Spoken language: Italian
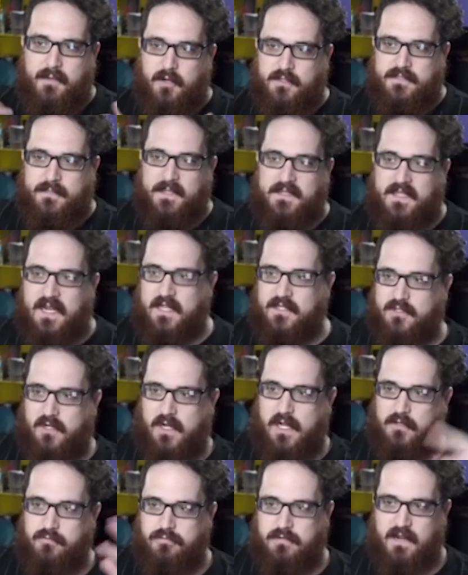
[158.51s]
però si mette la
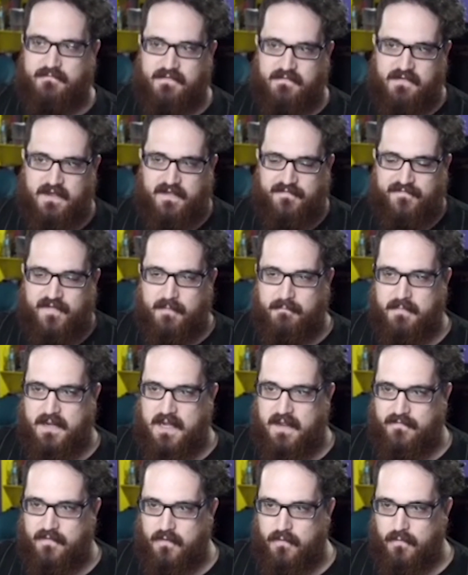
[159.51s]
scollatura e viva che fa
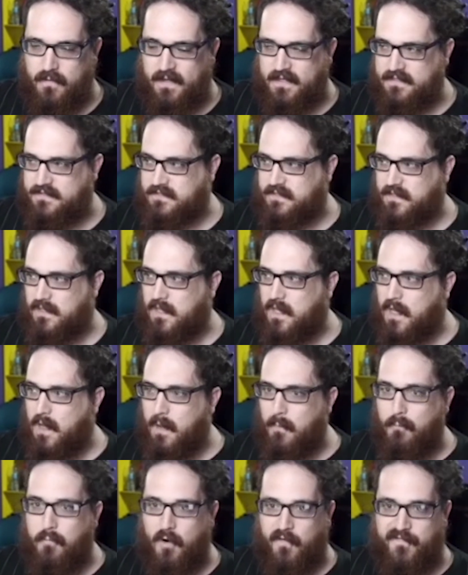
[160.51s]
mille viewers.
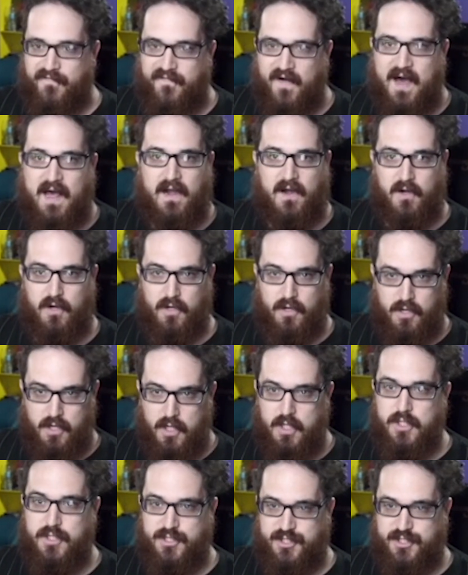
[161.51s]
Può farlo?